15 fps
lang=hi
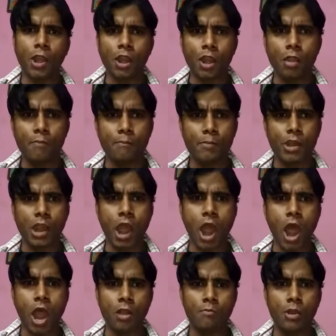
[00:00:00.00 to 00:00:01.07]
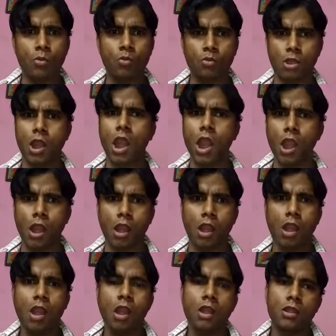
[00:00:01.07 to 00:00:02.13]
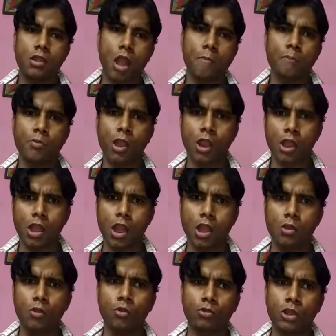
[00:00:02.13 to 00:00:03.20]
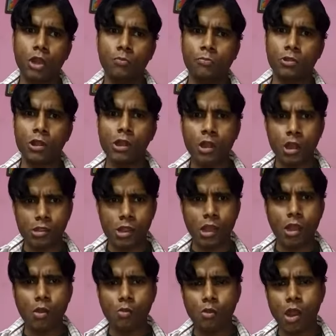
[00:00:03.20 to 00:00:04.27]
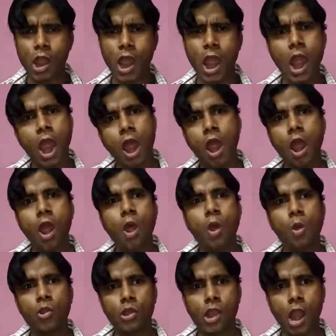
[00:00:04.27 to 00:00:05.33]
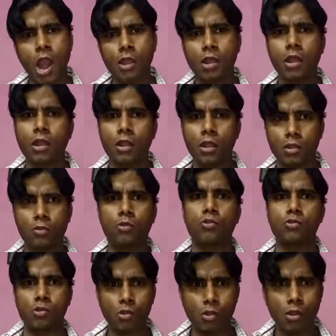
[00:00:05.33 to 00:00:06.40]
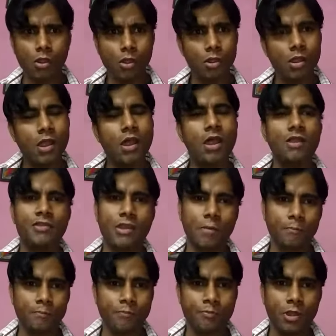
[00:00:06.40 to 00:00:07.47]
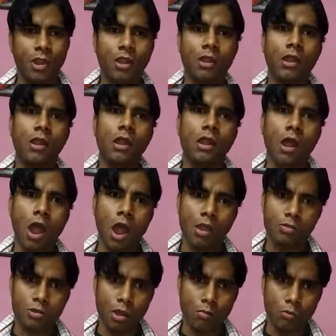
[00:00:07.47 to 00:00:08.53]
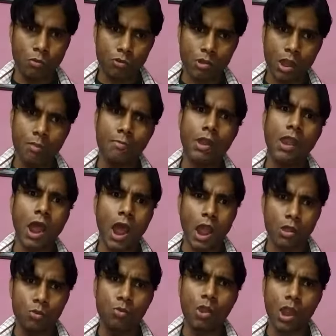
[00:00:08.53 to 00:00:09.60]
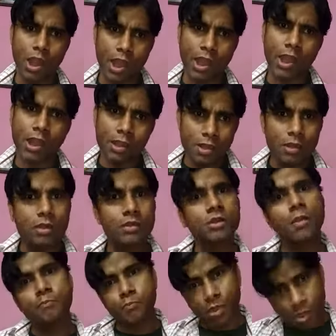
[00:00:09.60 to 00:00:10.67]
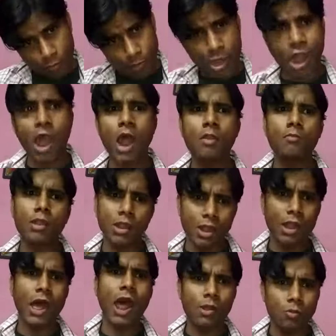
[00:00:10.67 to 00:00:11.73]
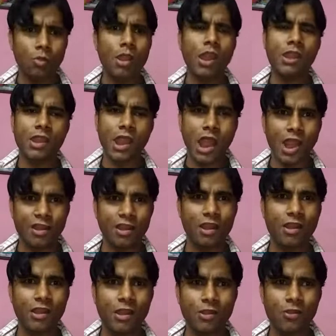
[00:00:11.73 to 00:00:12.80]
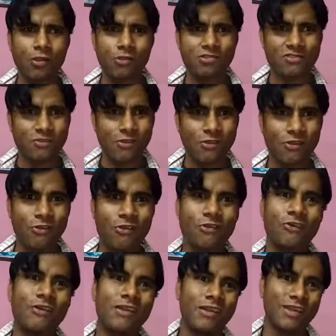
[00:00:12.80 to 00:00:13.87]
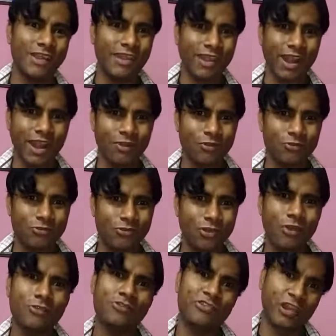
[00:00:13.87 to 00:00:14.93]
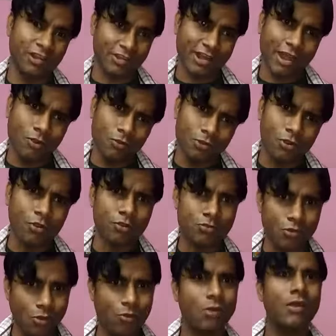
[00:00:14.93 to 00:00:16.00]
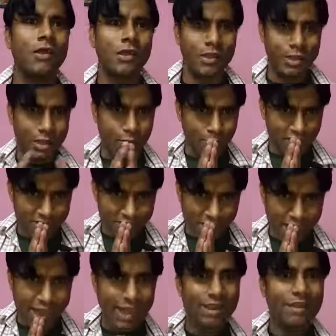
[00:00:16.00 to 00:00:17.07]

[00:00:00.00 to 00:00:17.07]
तक हम बिहार में हूँ ना तब तक रेल को उठल पुथल करता रहूँगा और याद रखना दोस्तों जब तक समोसा में आलू है तब तक बिहार में ये लालू है याद रखना दोस्तों ठीक है दोस्तों चलता हूँ दोस्तों नमस्ते